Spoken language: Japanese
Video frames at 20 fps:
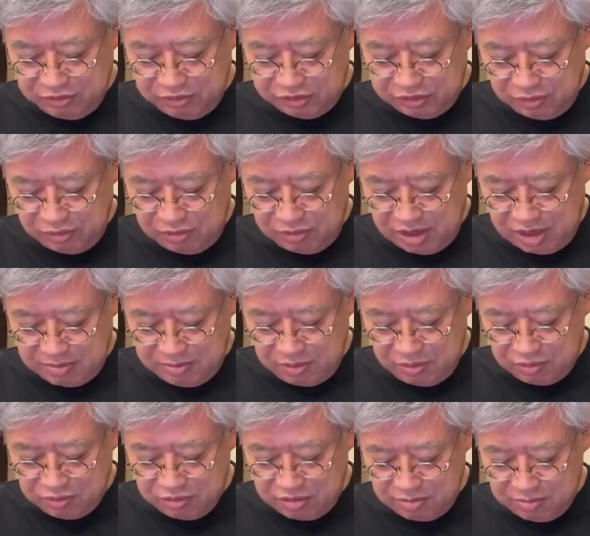虫取りの
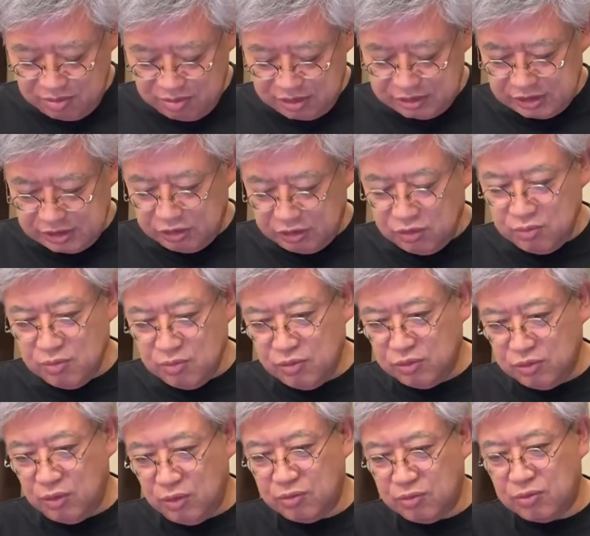網を振り回して
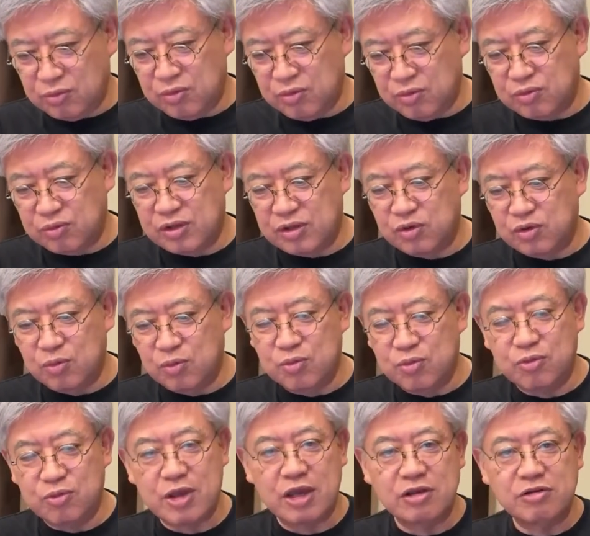トンボを取ることが
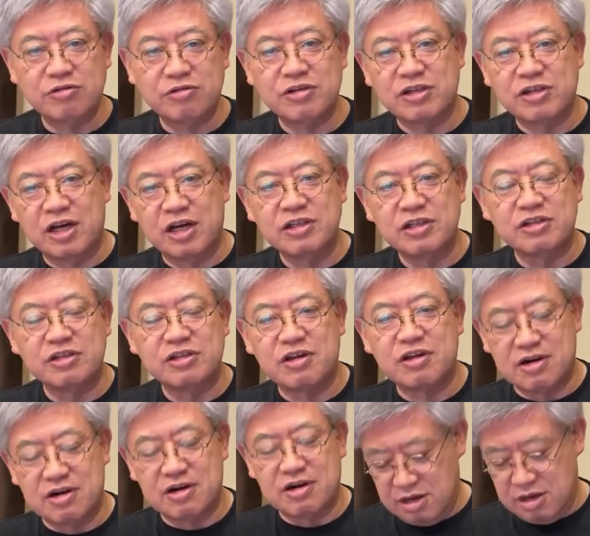トンボの研究じゃないです
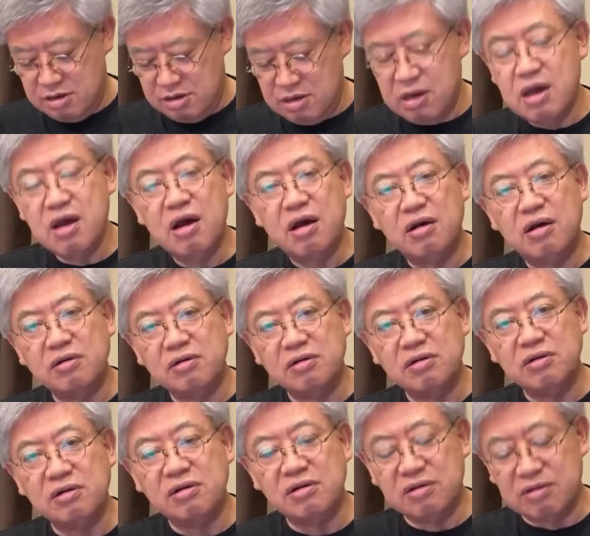からね。う
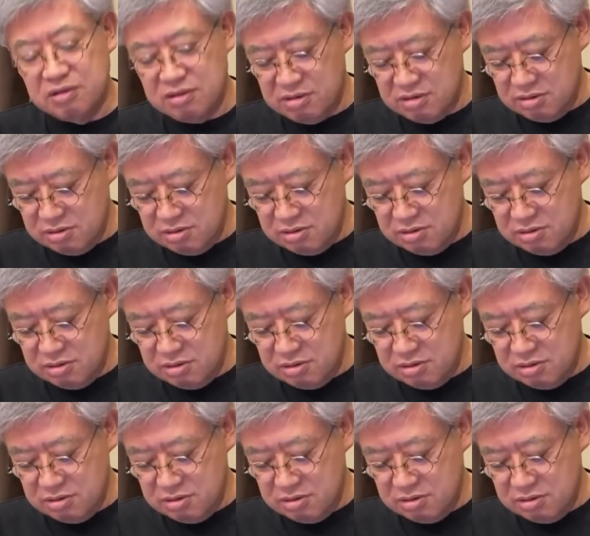ん。